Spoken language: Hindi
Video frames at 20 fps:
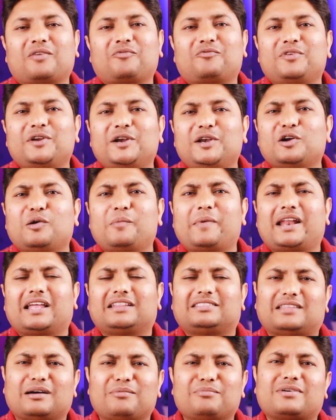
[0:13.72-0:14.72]
यार वीडियो में
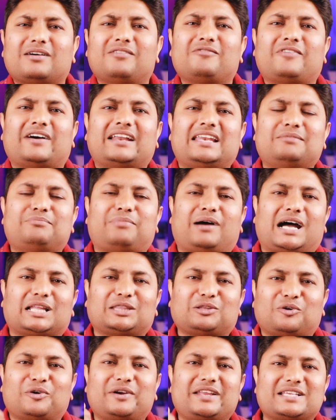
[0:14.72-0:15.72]
ना दमखम वाली
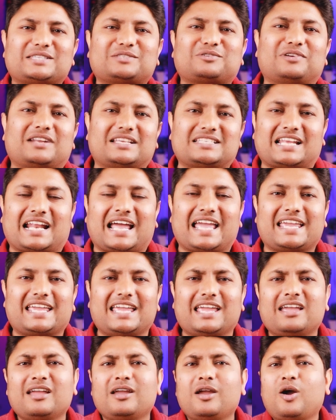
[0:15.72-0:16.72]
बात ऑडियंस को नजर
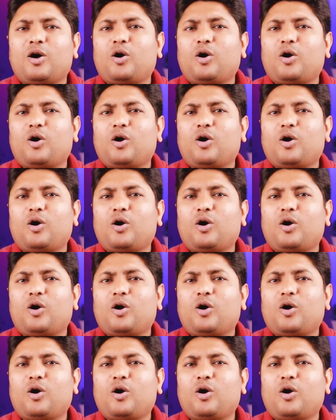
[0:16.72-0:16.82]
आएगी